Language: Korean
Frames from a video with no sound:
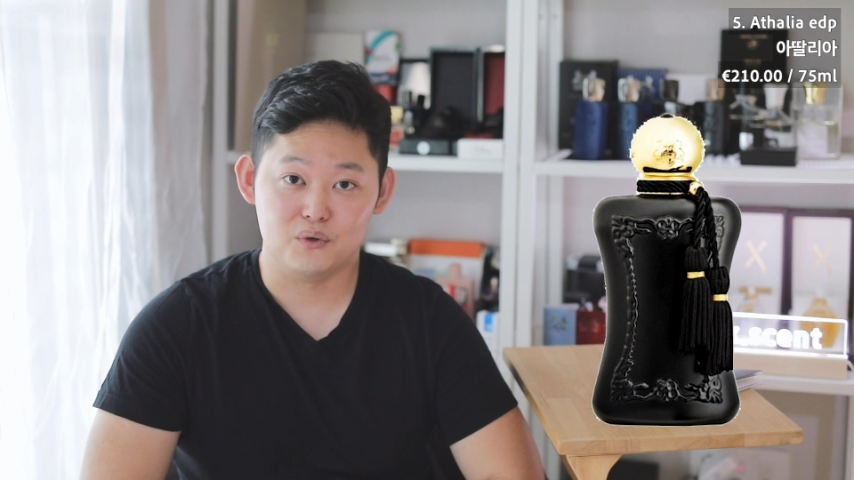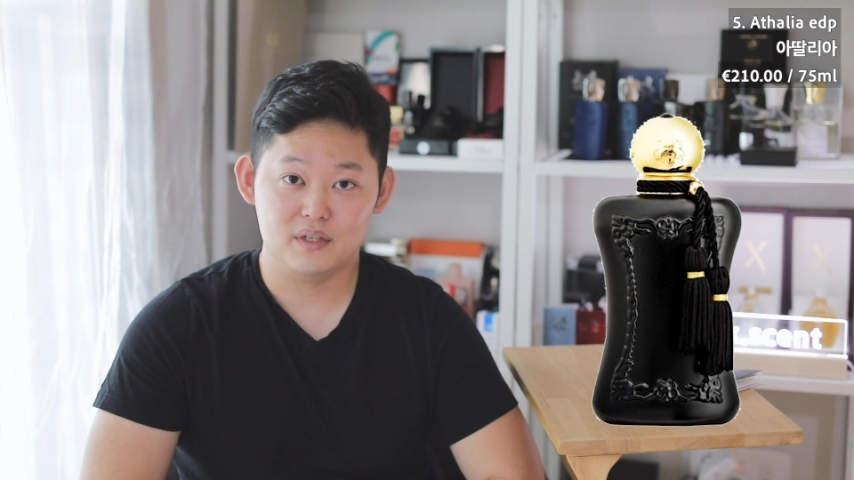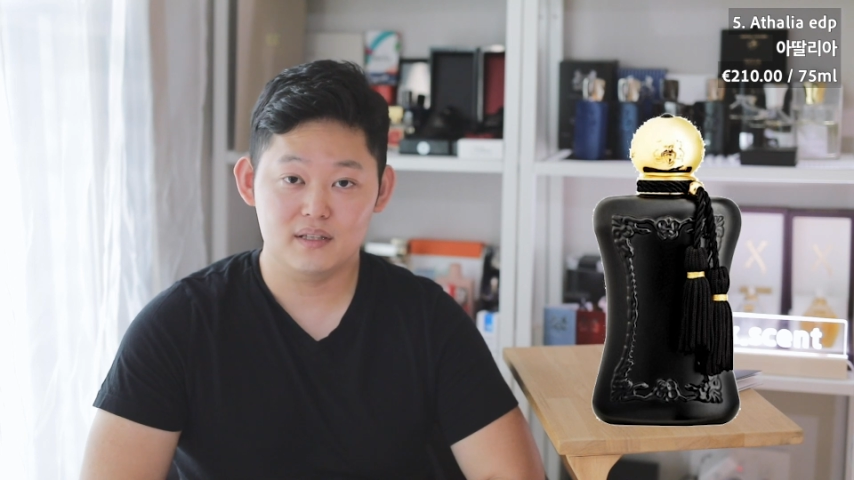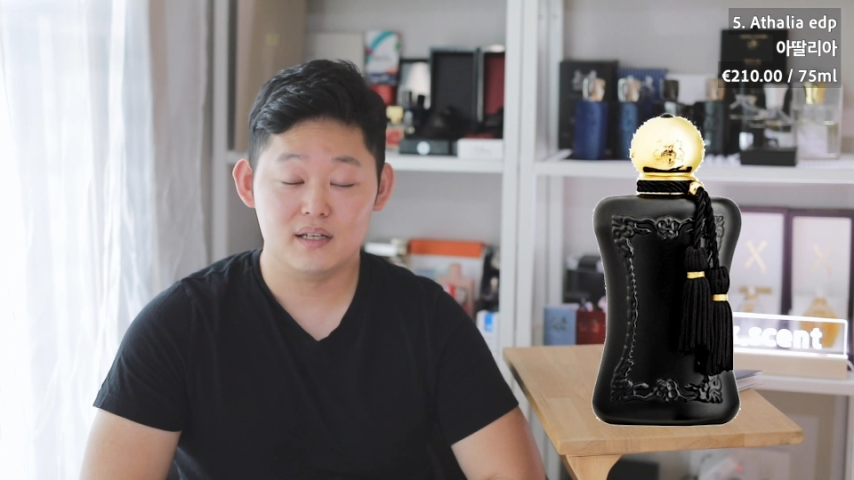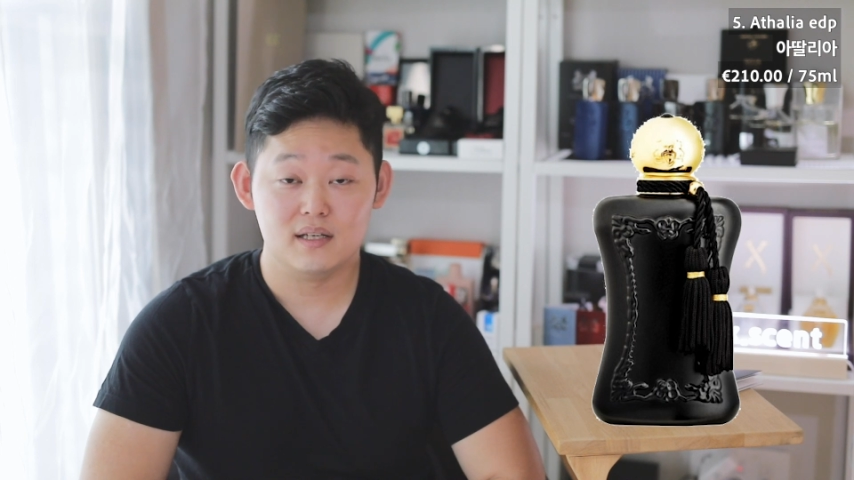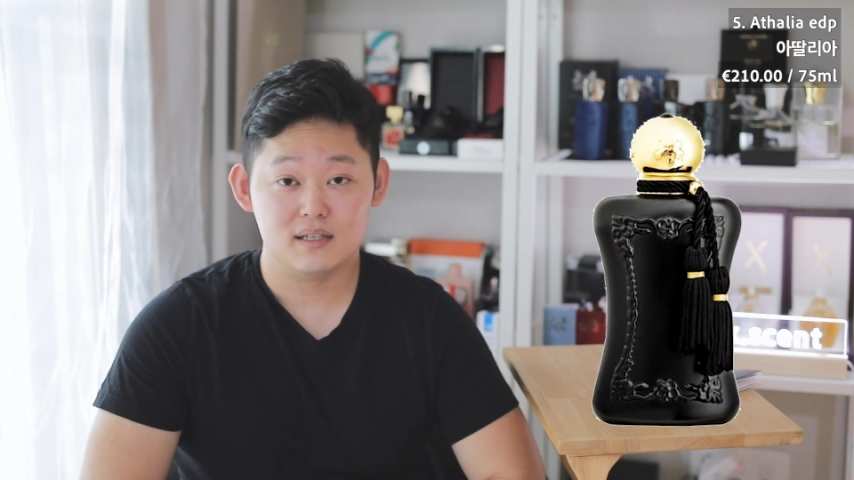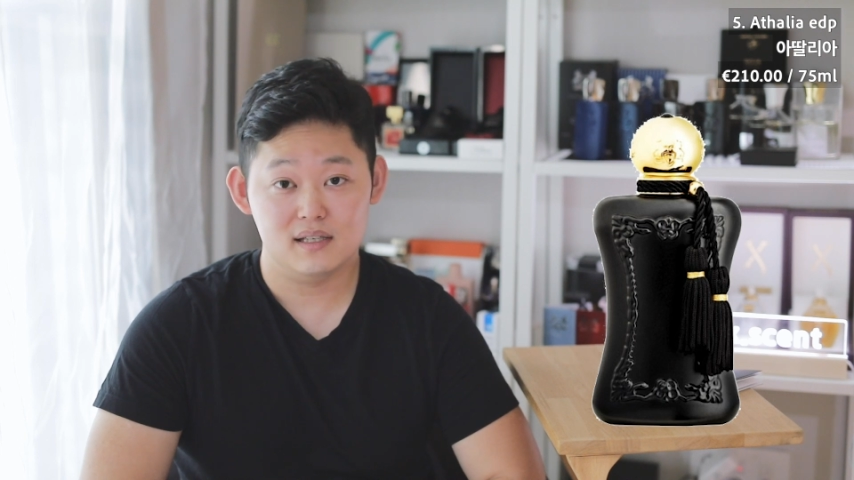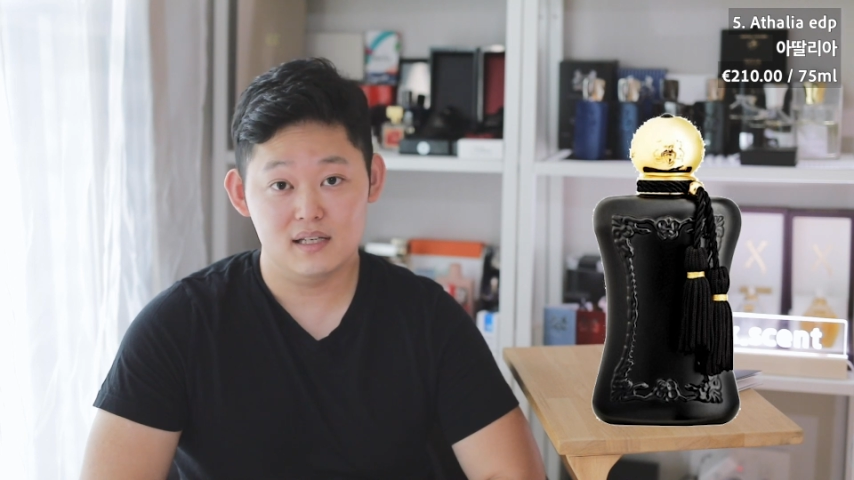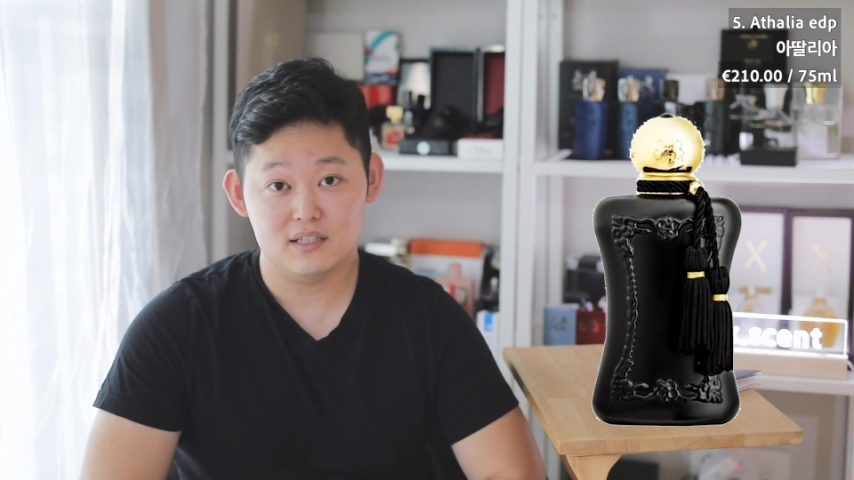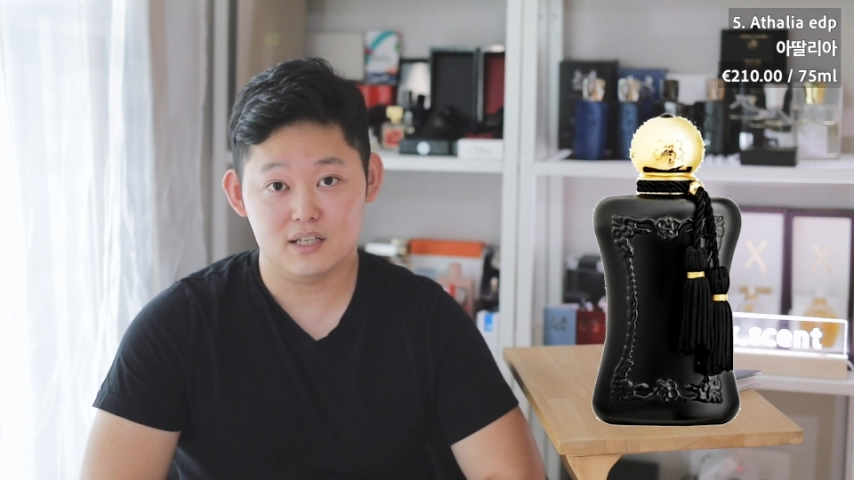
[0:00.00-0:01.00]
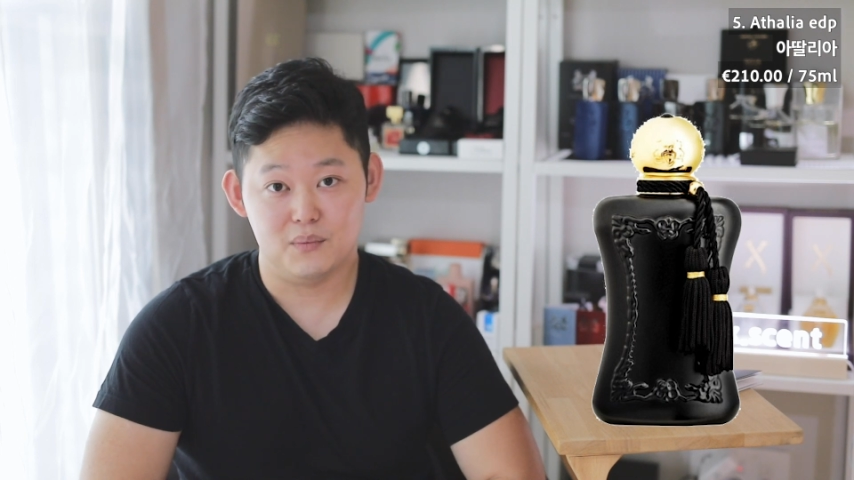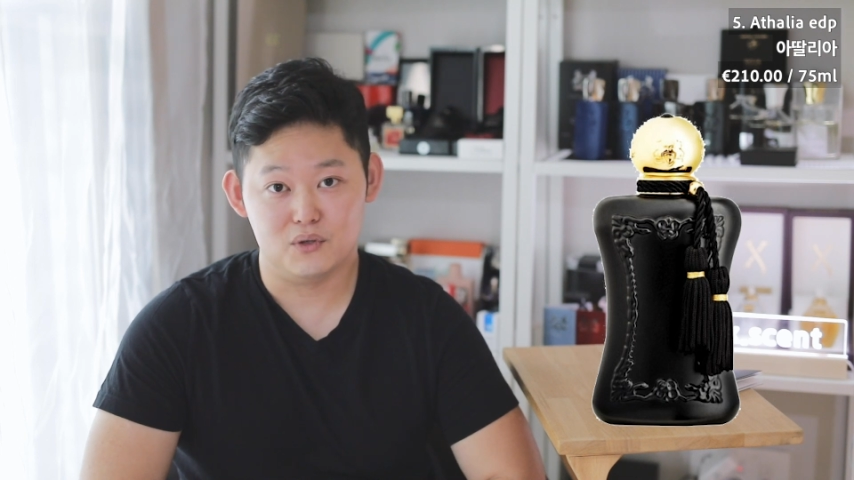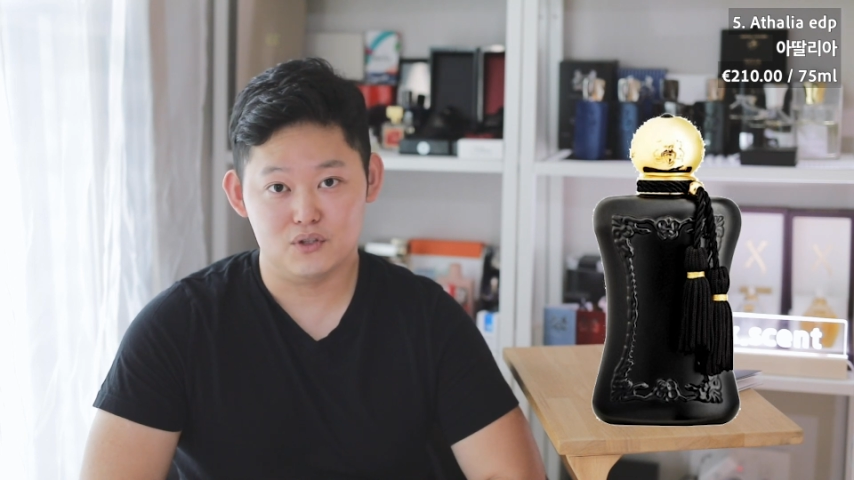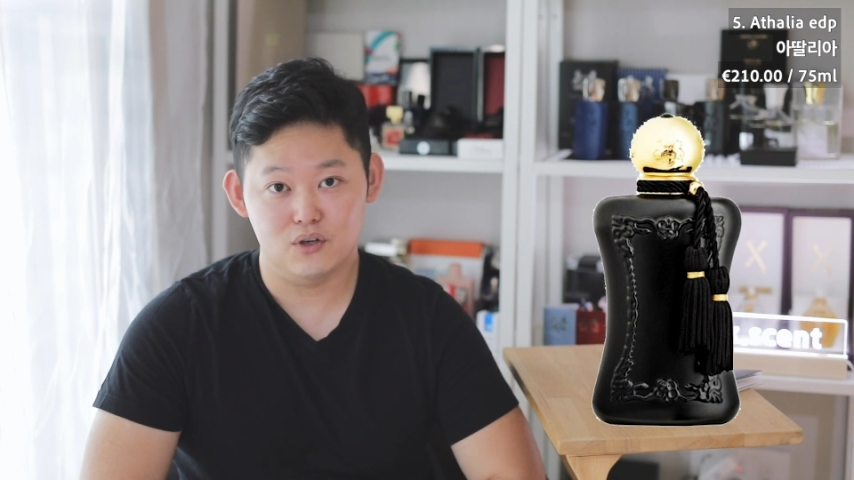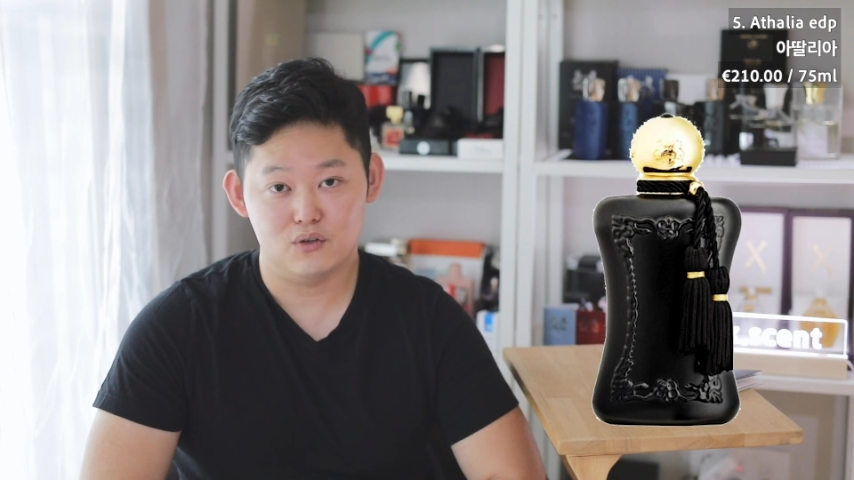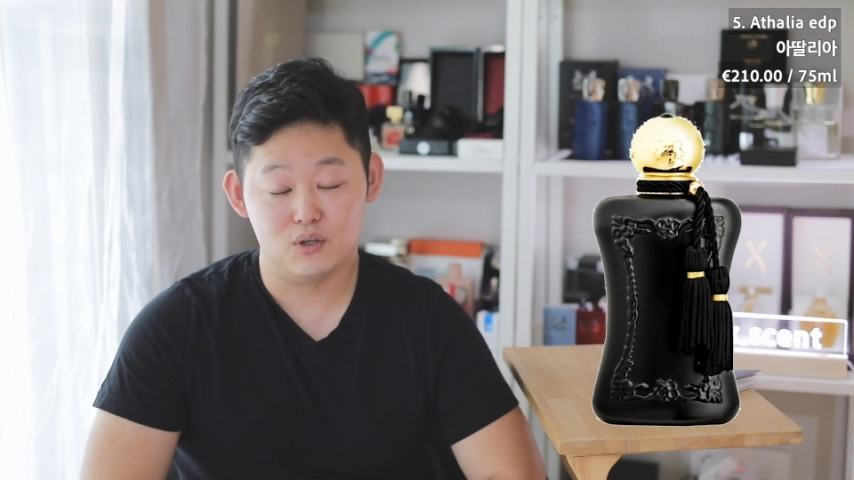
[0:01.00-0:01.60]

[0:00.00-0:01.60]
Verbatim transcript: 오는 클래식하면서